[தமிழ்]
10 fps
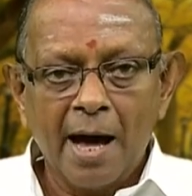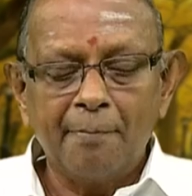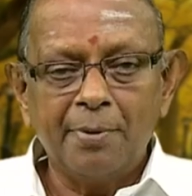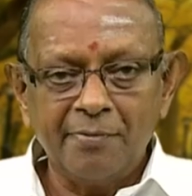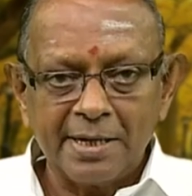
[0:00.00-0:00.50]

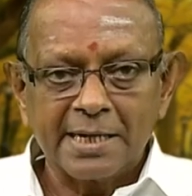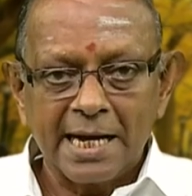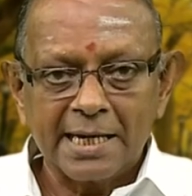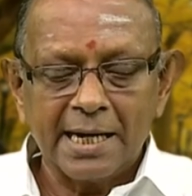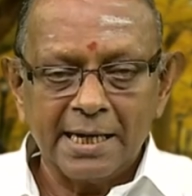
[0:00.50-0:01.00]
அப்போ இவங்க
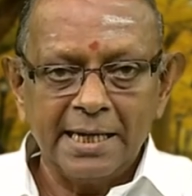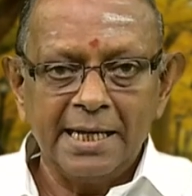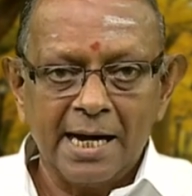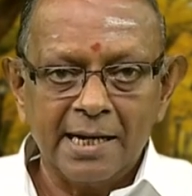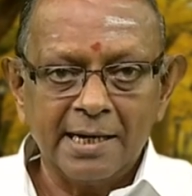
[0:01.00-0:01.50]
கேட்குறாங்க நீ
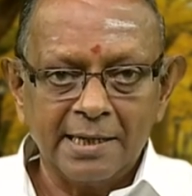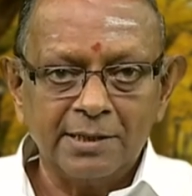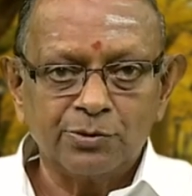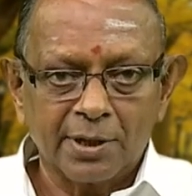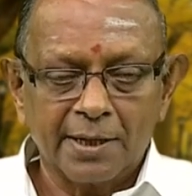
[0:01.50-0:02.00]
யார்
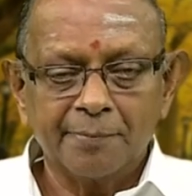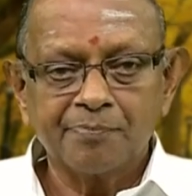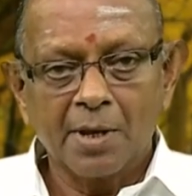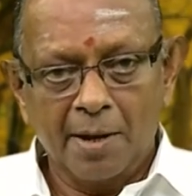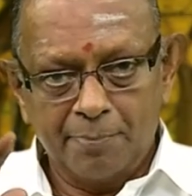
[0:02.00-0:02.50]
என்னன்னு சொல்கிறாங்க
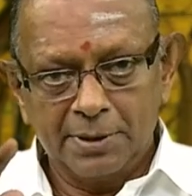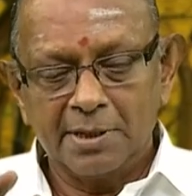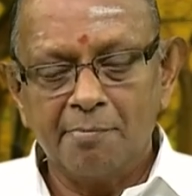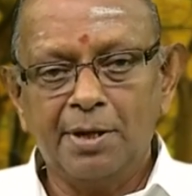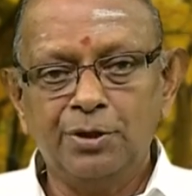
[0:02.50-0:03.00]
அப்போ
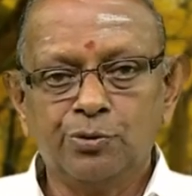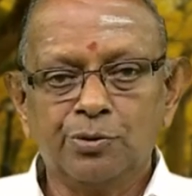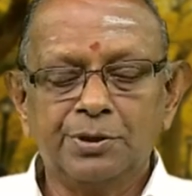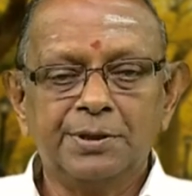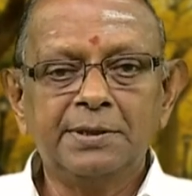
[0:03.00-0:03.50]
சம்பாதி
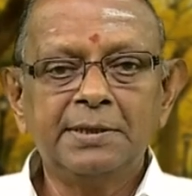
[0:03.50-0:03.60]
சொல்லுது